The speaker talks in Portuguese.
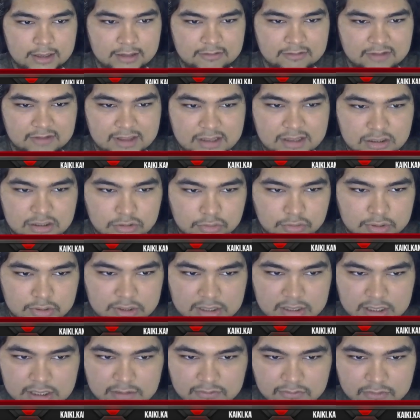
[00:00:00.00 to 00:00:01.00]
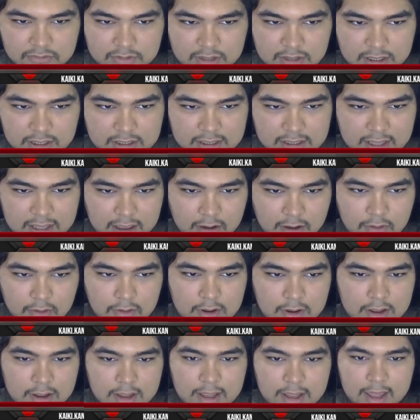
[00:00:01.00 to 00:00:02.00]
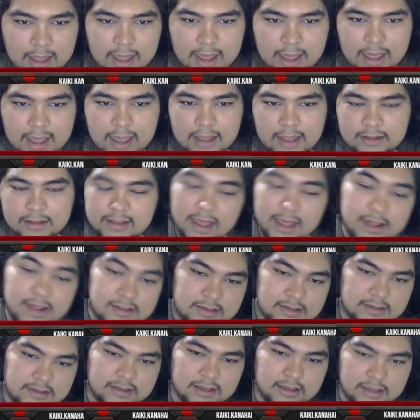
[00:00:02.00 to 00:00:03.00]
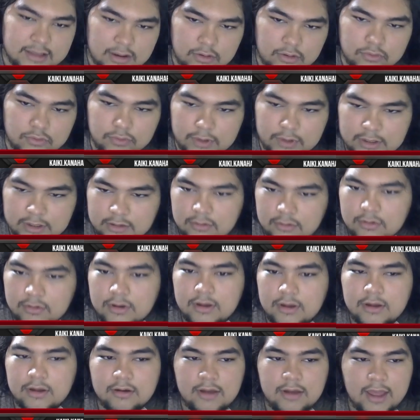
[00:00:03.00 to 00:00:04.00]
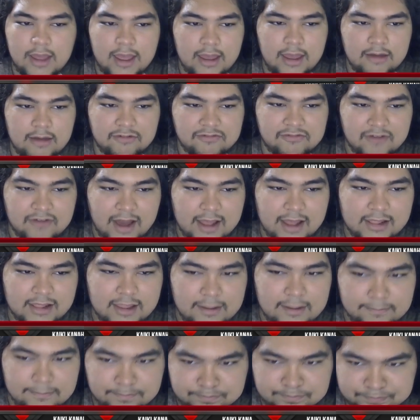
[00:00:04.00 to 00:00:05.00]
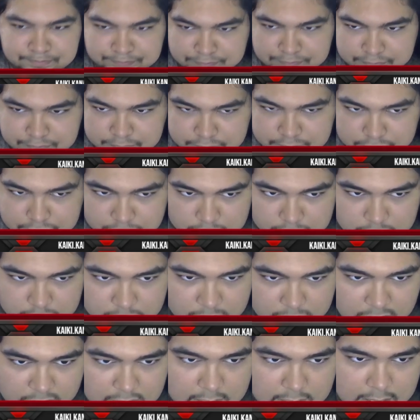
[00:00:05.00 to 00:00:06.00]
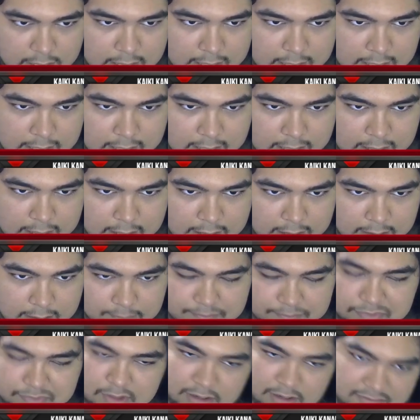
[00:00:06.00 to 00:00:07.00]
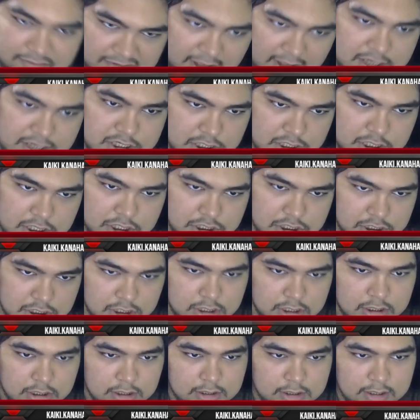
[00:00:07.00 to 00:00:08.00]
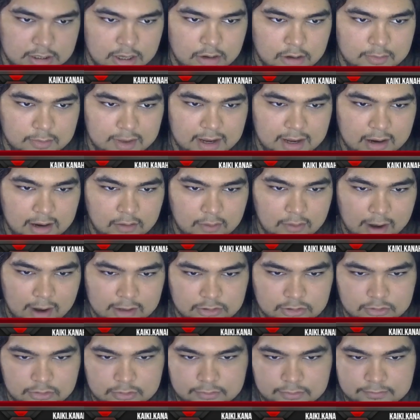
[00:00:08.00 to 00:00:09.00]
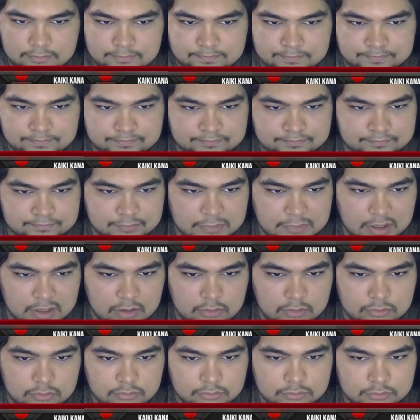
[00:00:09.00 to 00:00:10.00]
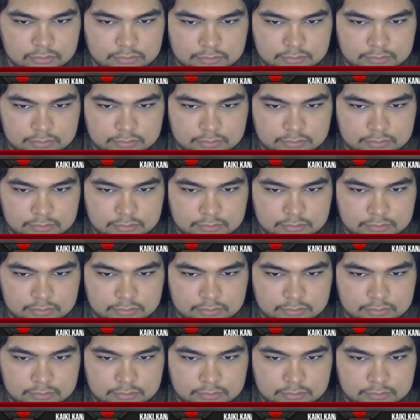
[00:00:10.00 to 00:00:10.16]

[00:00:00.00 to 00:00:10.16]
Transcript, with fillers: Exclusivo, Daniel, é, Destin Daniel Creighton é, fala, é, vai dirigir né, Homem-Aranha 4. Então,